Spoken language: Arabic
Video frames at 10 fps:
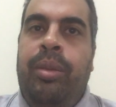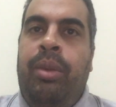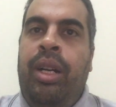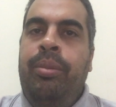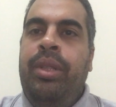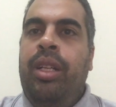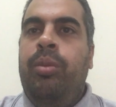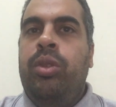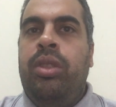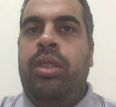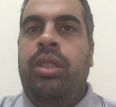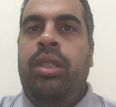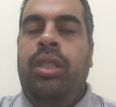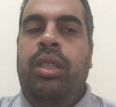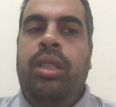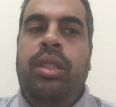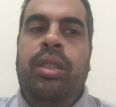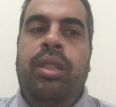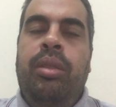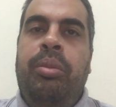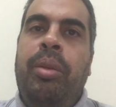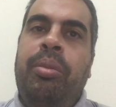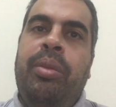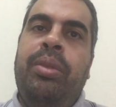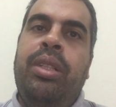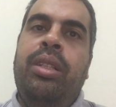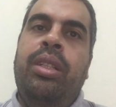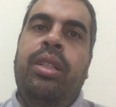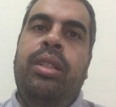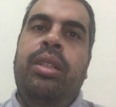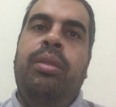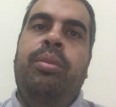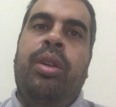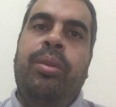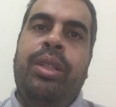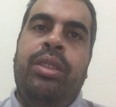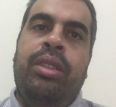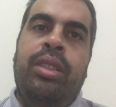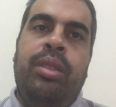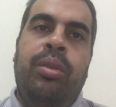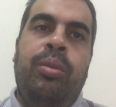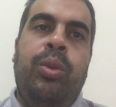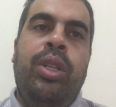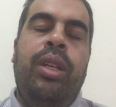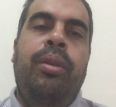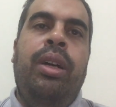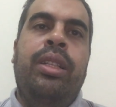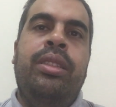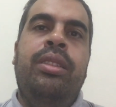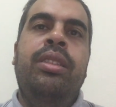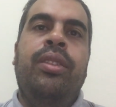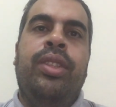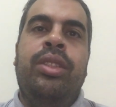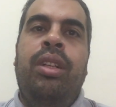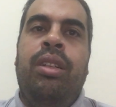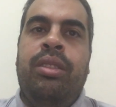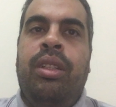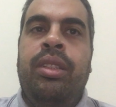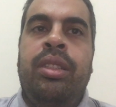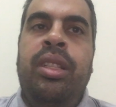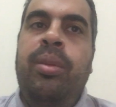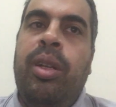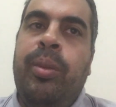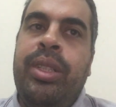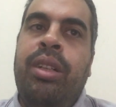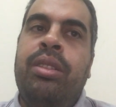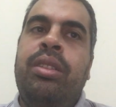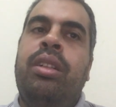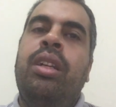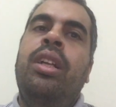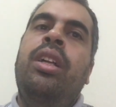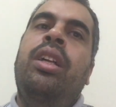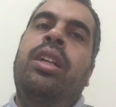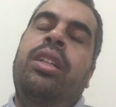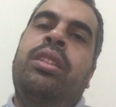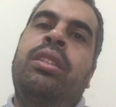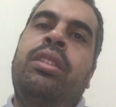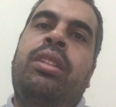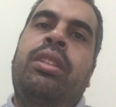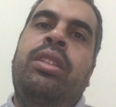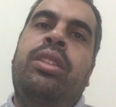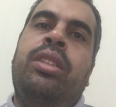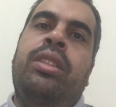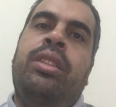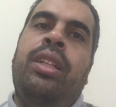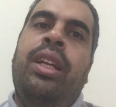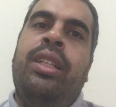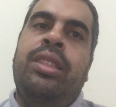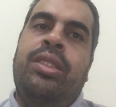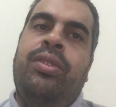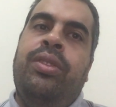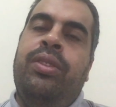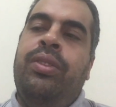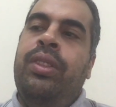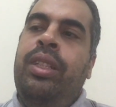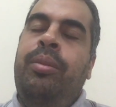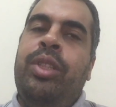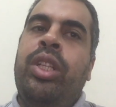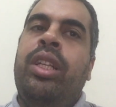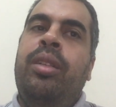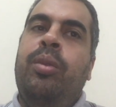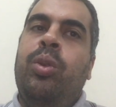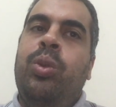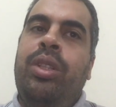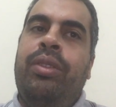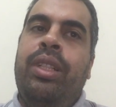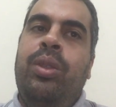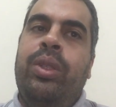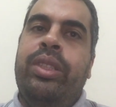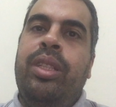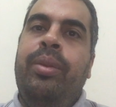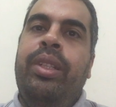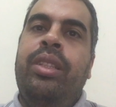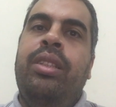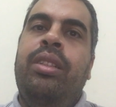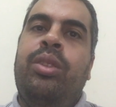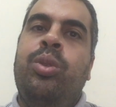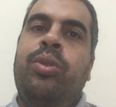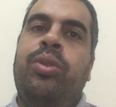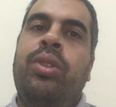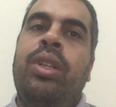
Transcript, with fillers: لما هبدا اربط البيم بالبرامج اداره البناء هتديني تفاصيل اكتر هتديني معلومات اكتر تقدر تركز في ايه المشاكل الموجوده في الجدول الزمني تقدر تشوف